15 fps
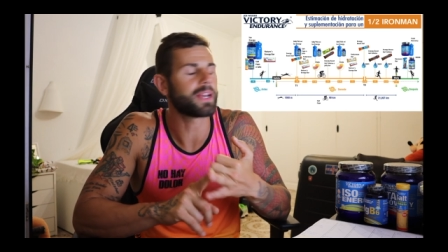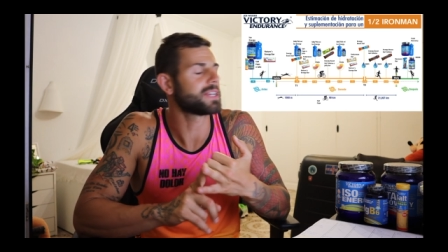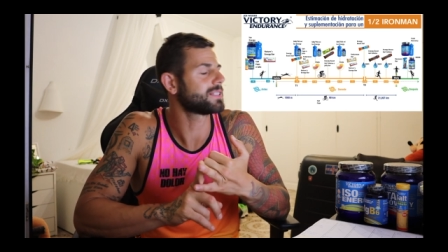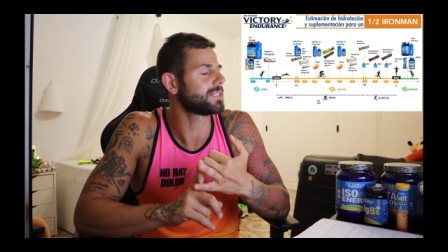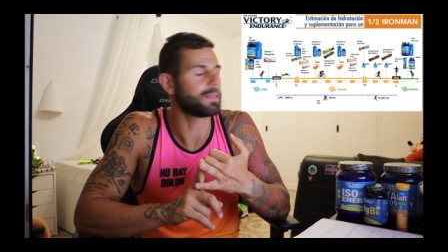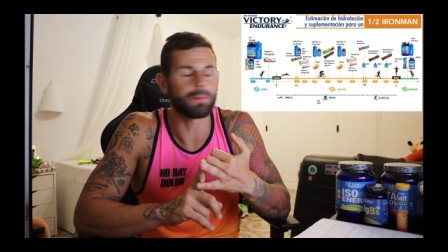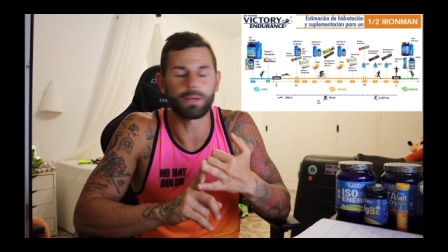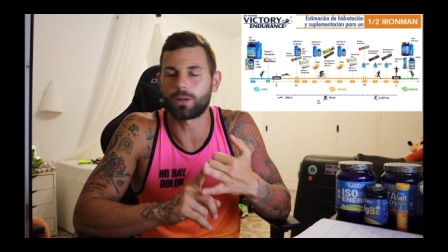que es
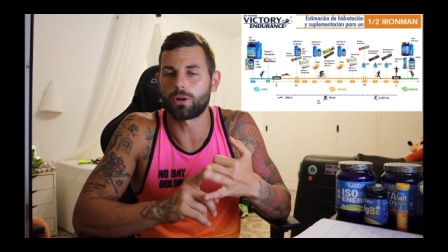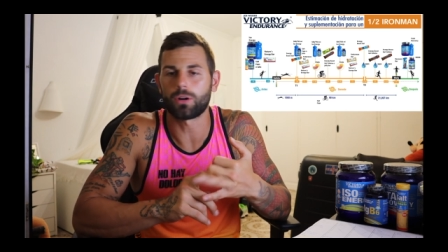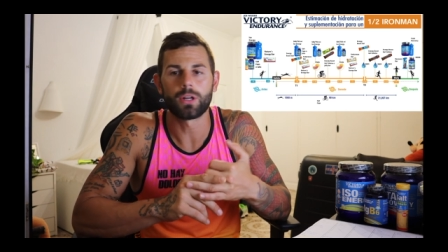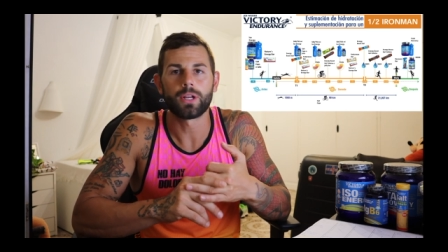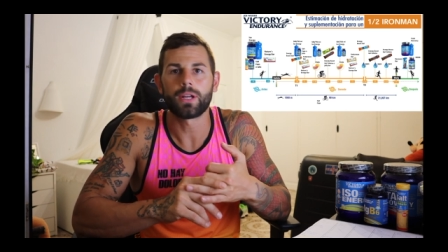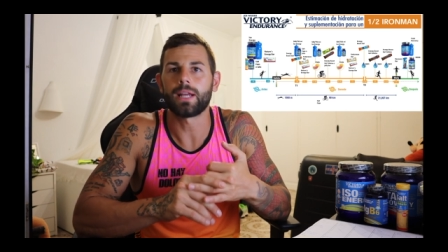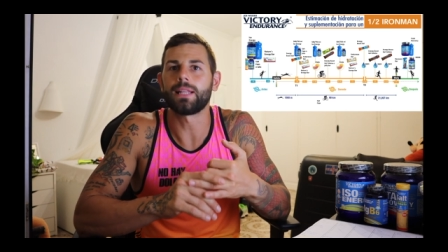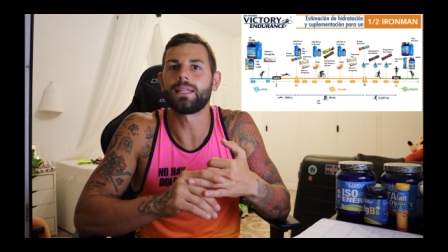típico
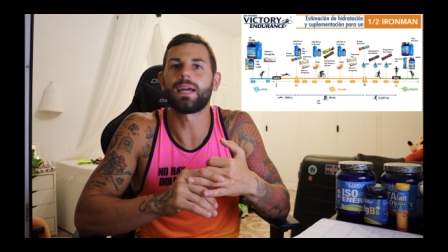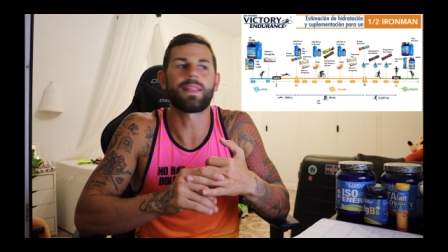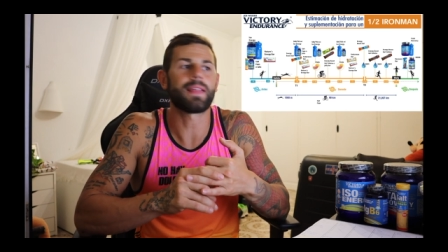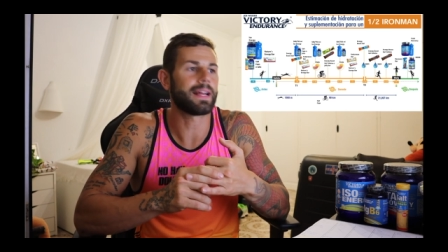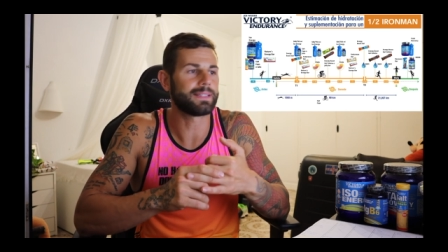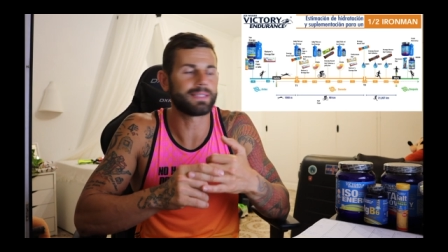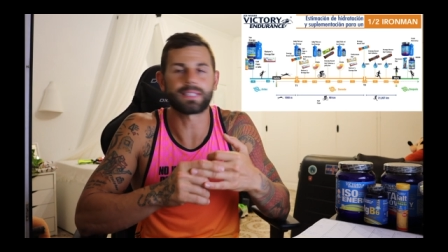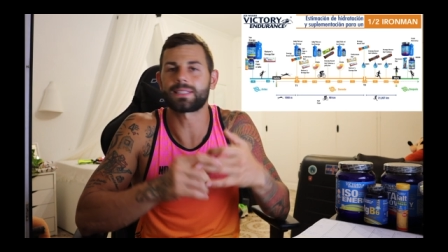el día
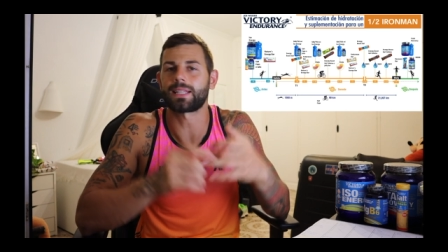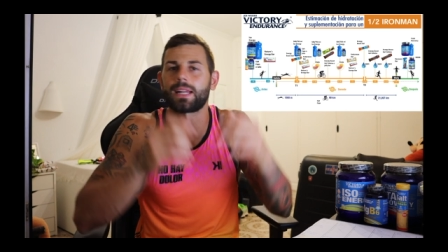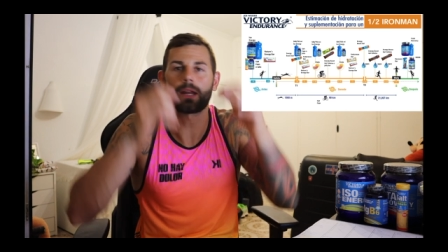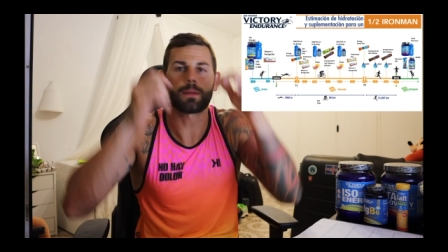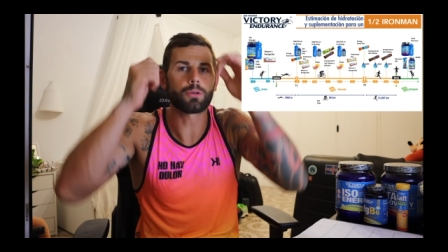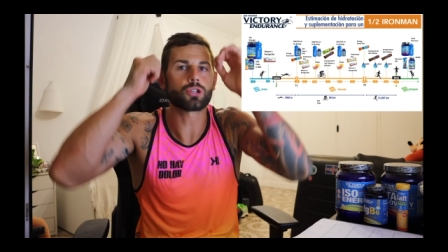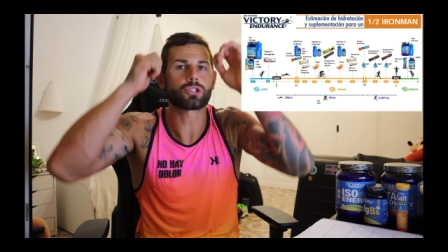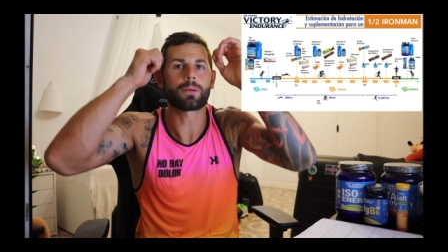de antes estar
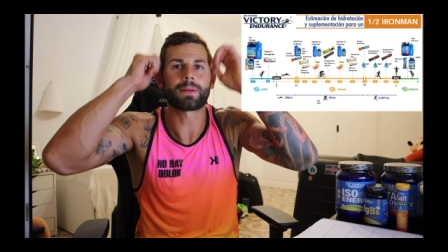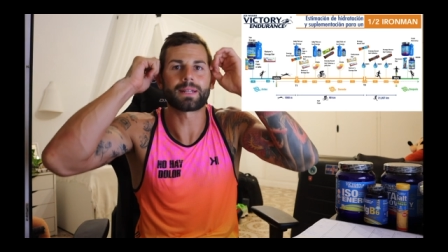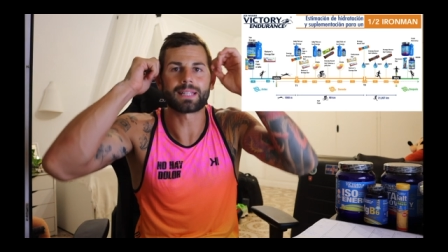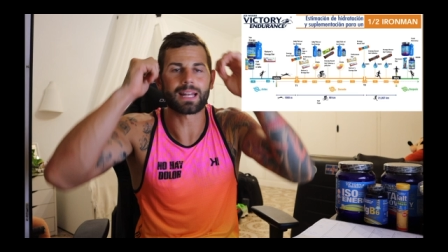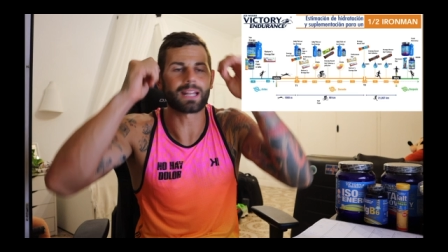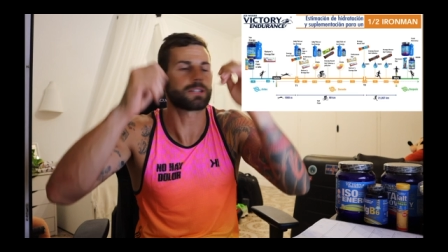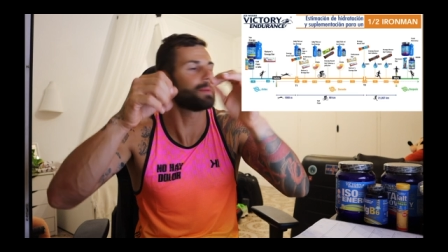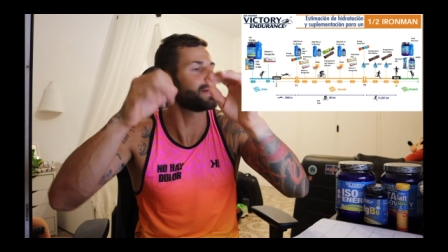nervioso,
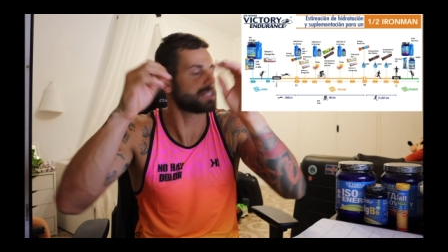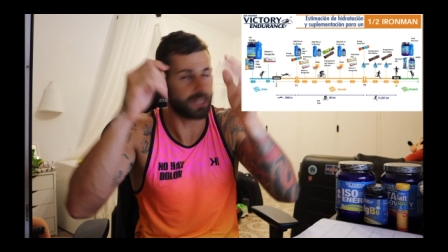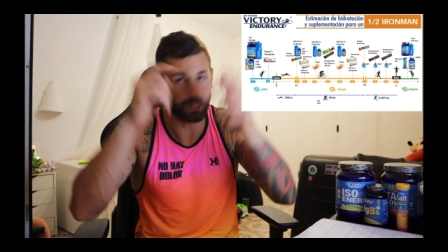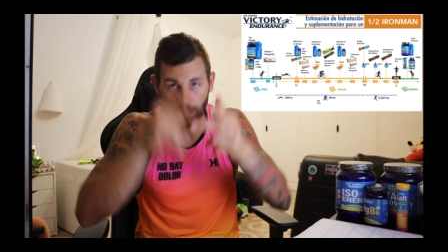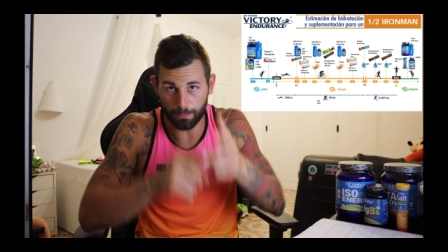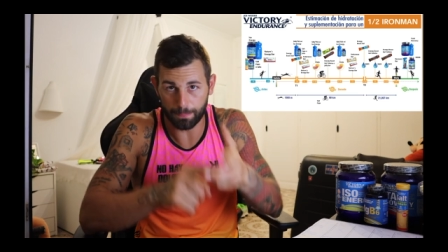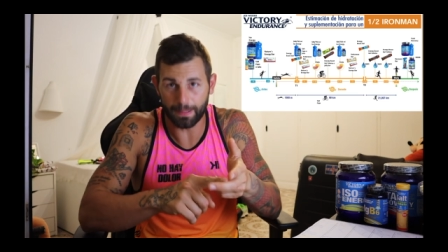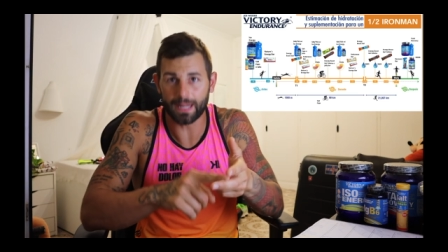apretarlas más y
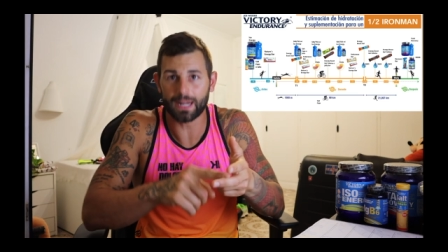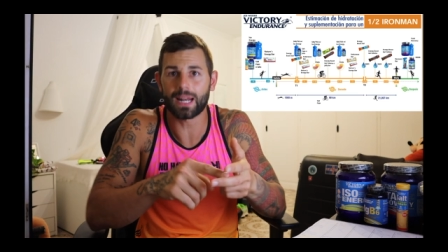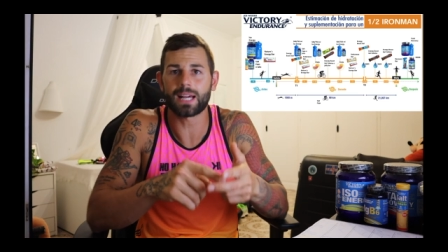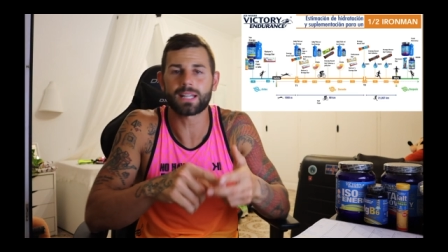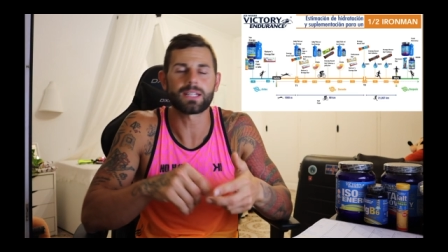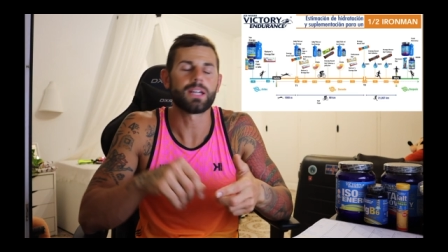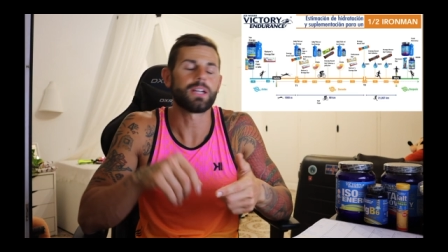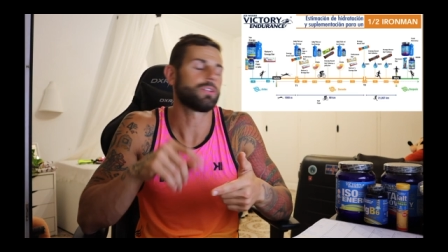
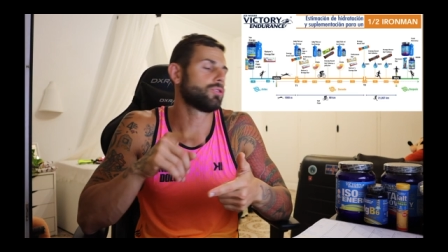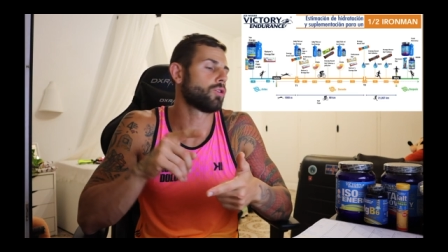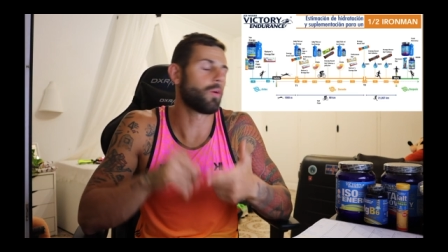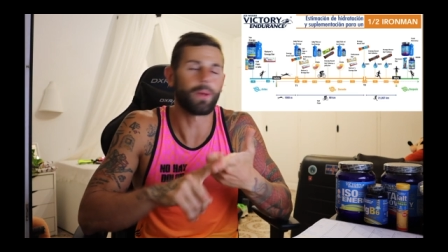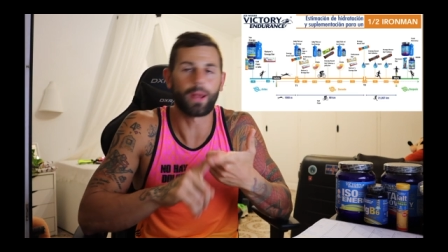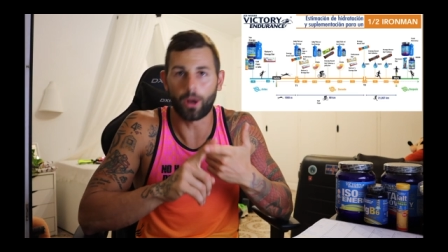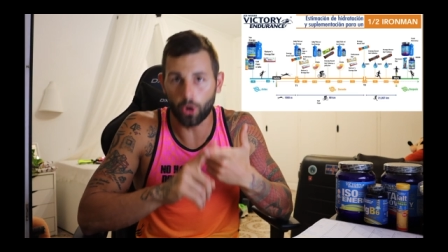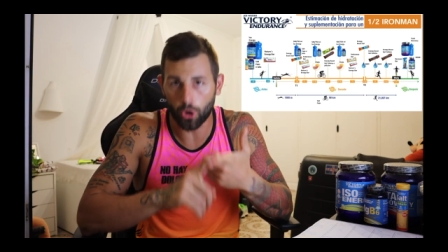romperlas,
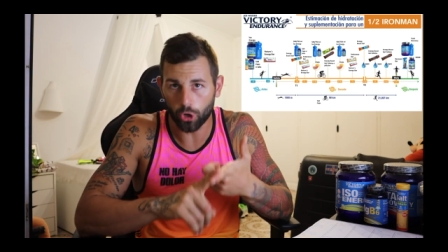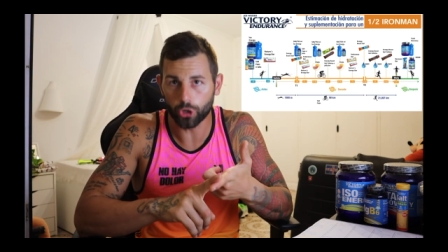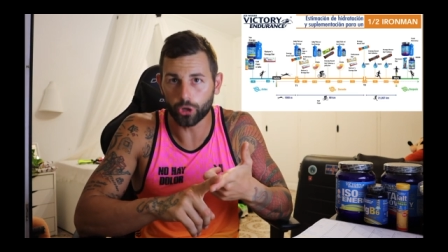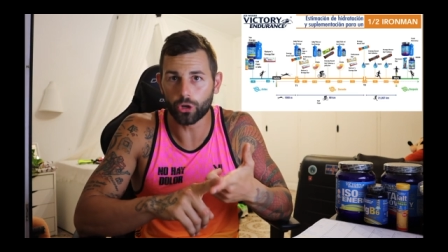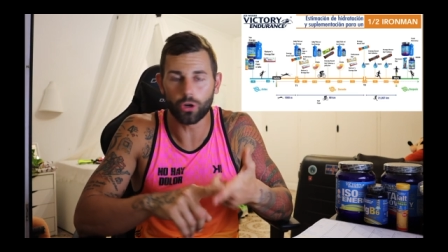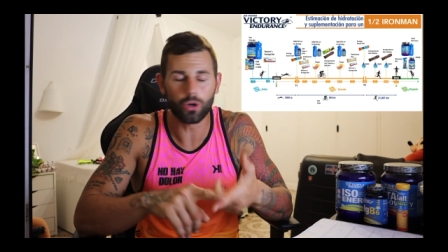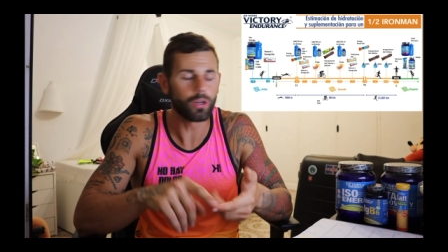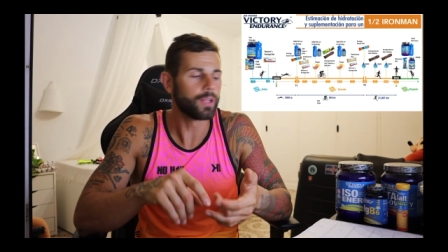doble
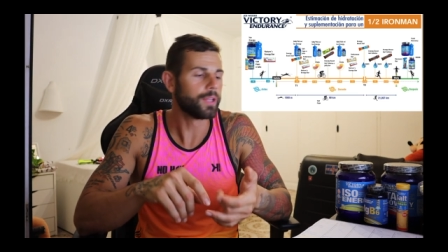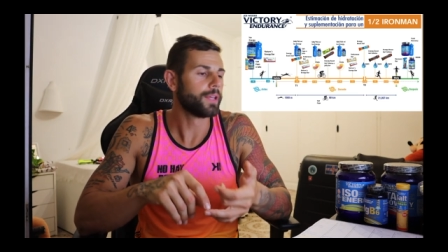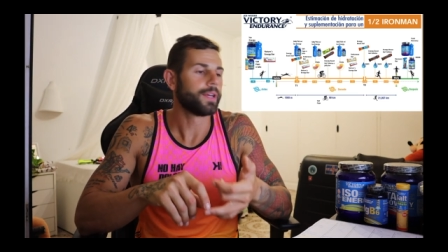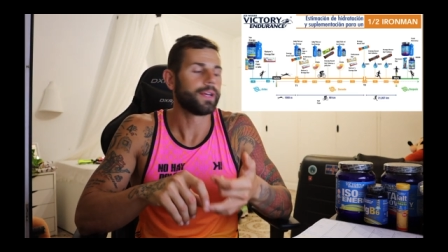gorro.